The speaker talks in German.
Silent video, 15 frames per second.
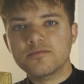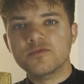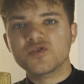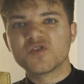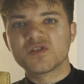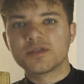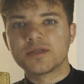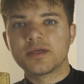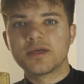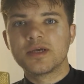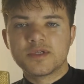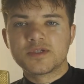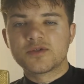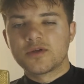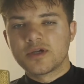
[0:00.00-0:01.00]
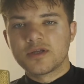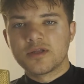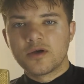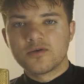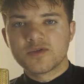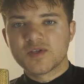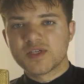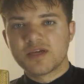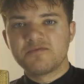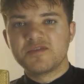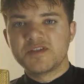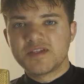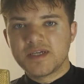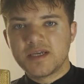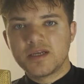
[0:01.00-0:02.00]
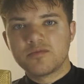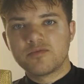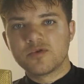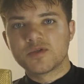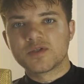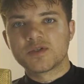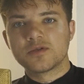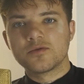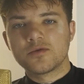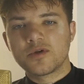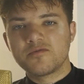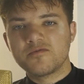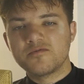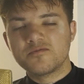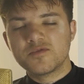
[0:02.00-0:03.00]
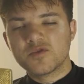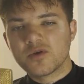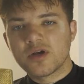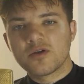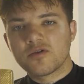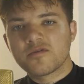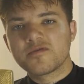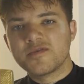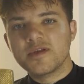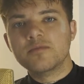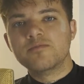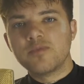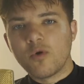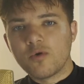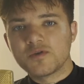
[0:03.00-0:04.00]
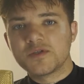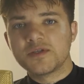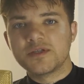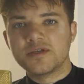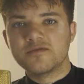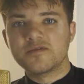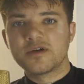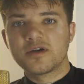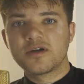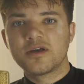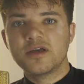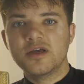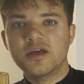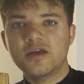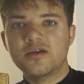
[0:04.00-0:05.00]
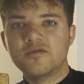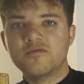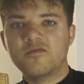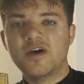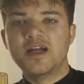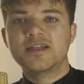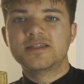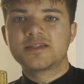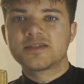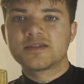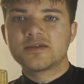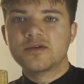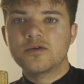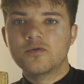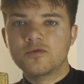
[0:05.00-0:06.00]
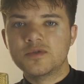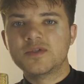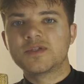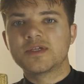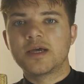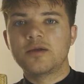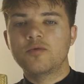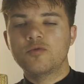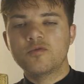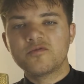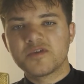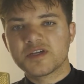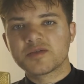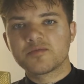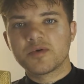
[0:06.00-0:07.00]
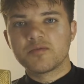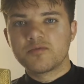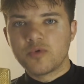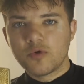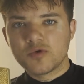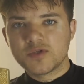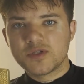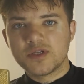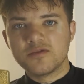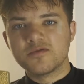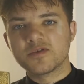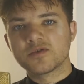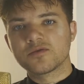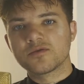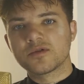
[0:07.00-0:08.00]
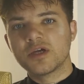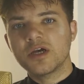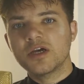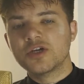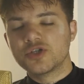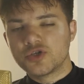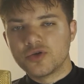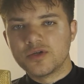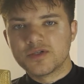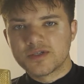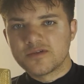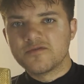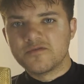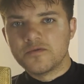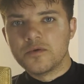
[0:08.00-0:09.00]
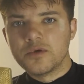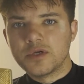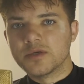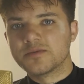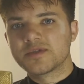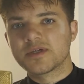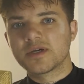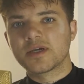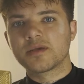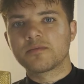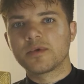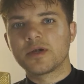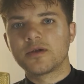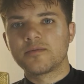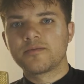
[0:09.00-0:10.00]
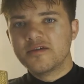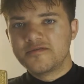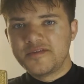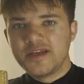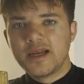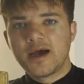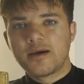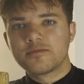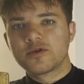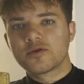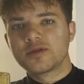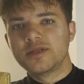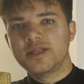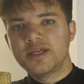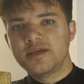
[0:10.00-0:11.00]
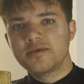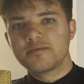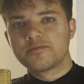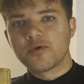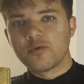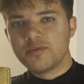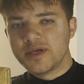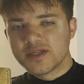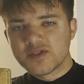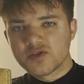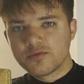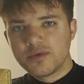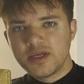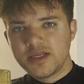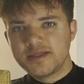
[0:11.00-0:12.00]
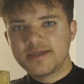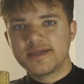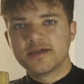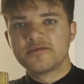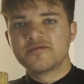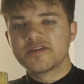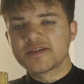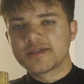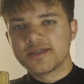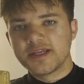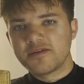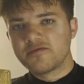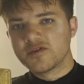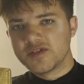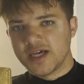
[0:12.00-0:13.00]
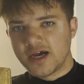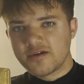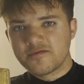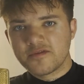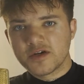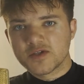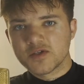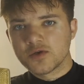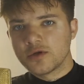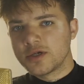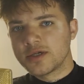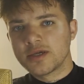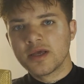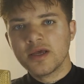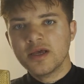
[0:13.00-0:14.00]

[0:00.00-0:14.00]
müssen. Es ne? soll genauso sein wie Zähne putzen oder sogar noch viel positiver, weil es uns ein unfassbar positives und schönes Gefühl gibt, sag ich mal. Viele haben noch nie probiert zu meditieren, wissen nicht, wo sie anfangen sollen